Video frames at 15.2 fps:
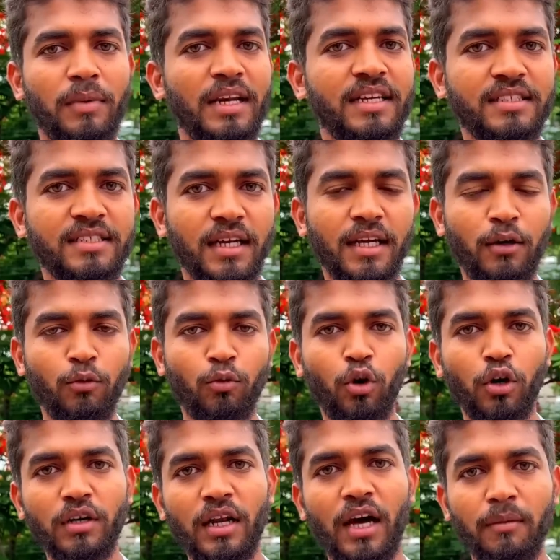மலேசியாவில்
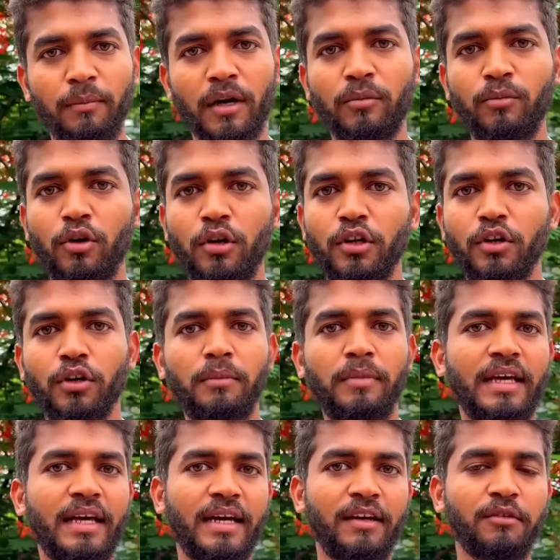ஒரு நாள் பரம்பொருள் யோகம்
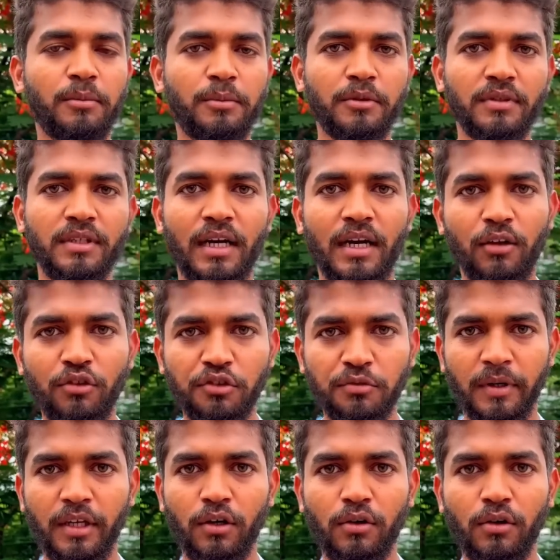நேரடி வகுப்பு வந்து அனௌன்ஸ்
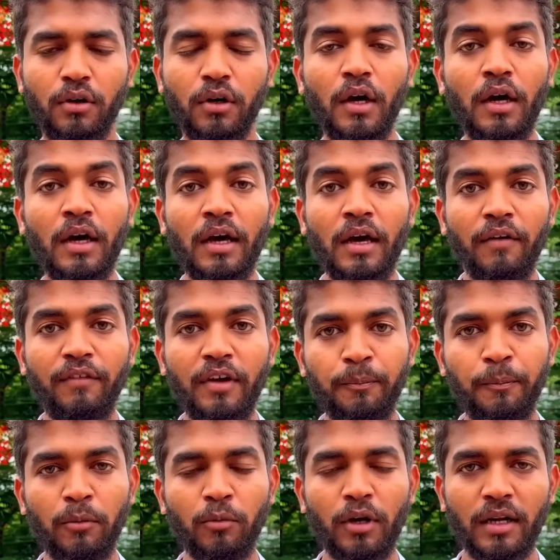பண்ணியிருக்கோம்
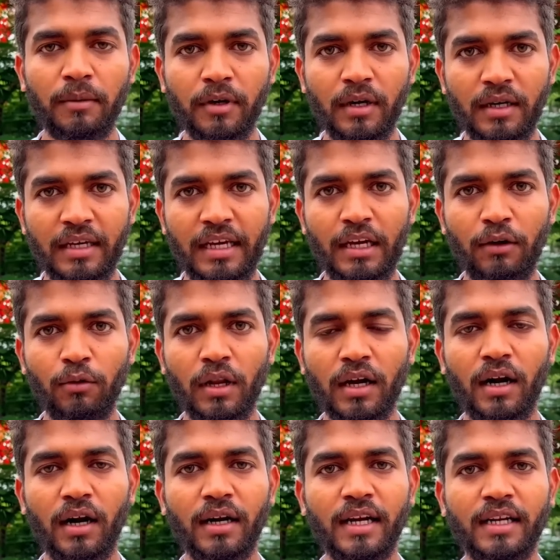உள்ள நபர்கள் கீழே உள்ள
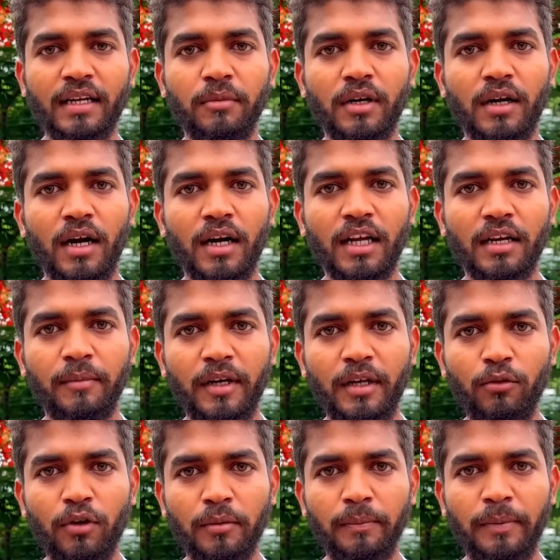காண்டாக்ட் நம்பர் காண்டாக்ட் பண்ணி
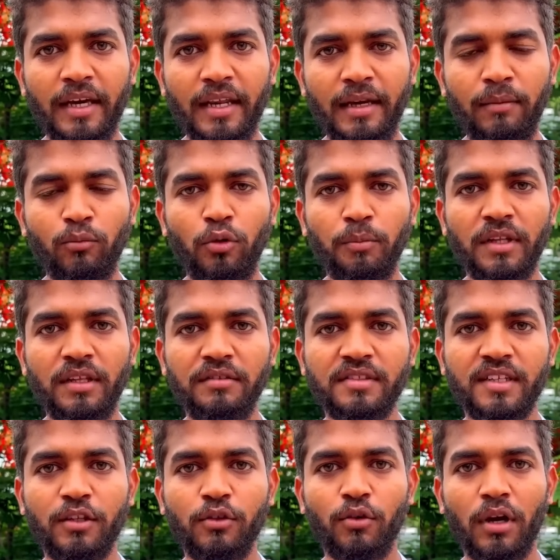உங்கள் பெயரை முன்பதிவு
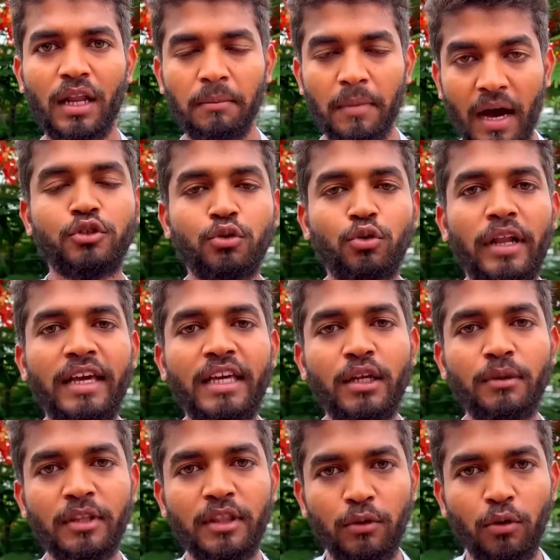செய்து கொள்ளலாம் ஜூலை
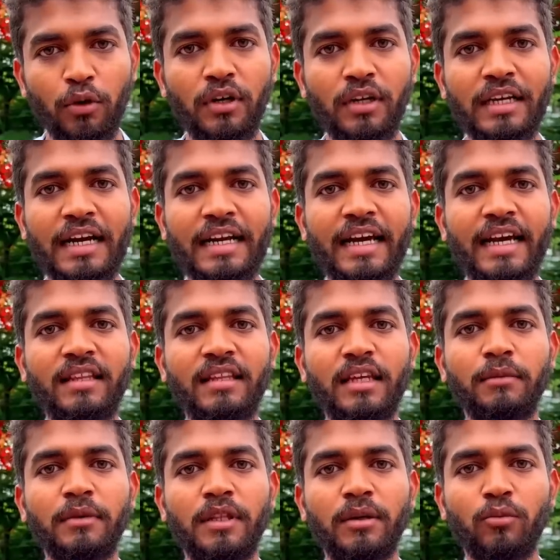இருபத்தி ஒன்று ரெண்டாயிரத்தி
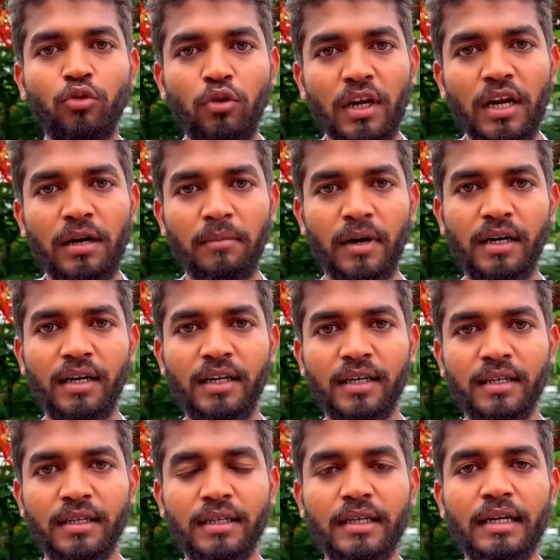இருபத்தி மூன்றாம் ஆண்டு
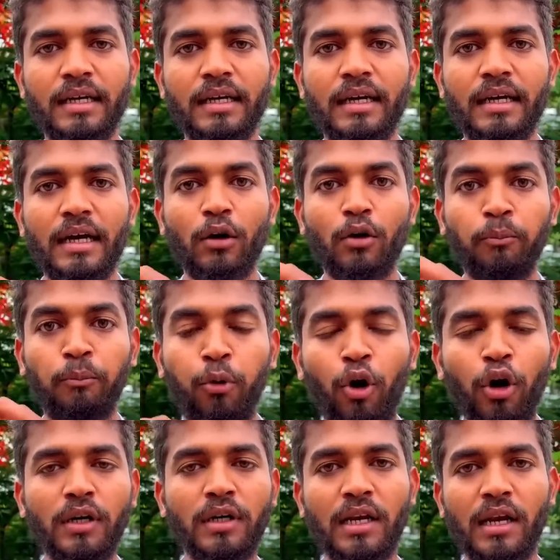
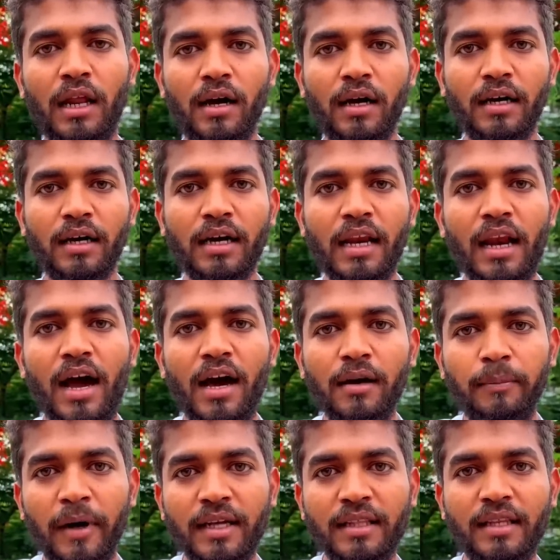போர்ட் கிளாங் கிளாங்
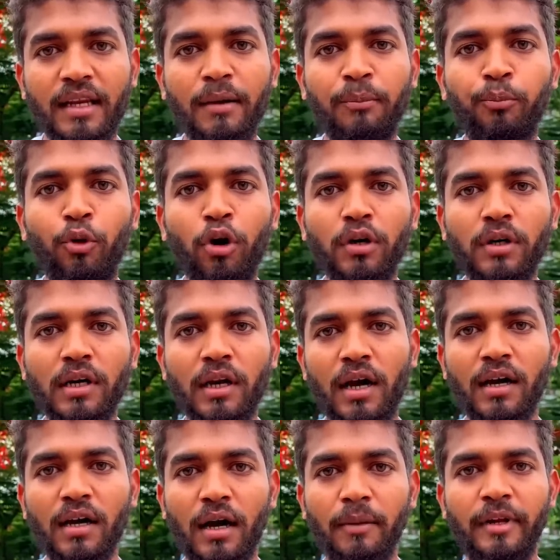பக்கத்தில் போர்ட்
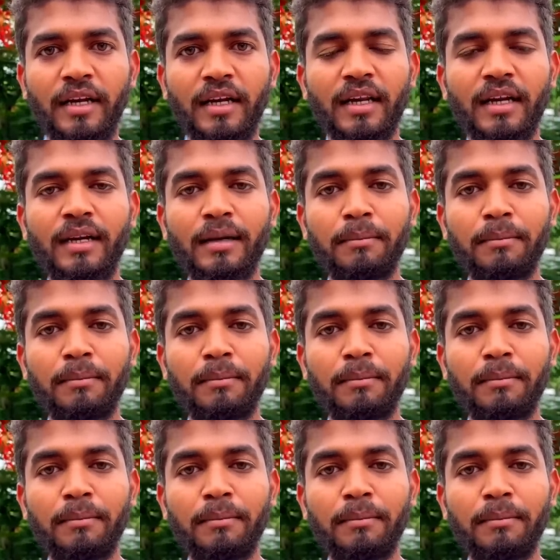கிளாங் அப்படின்ற